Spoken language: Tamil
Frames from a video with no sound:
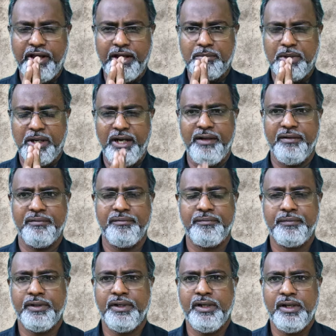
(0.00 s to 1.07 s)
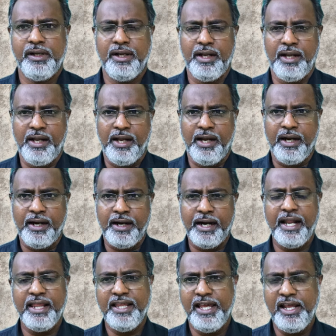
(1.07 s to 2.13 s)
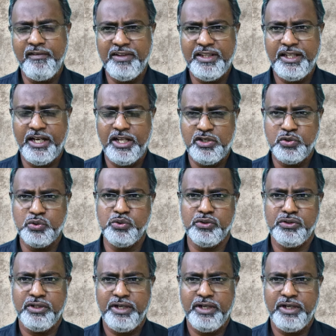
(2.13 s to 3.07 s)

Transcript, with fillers: வணக்கம் மக்களே கடந்த இருபத்தேழு ஜூன்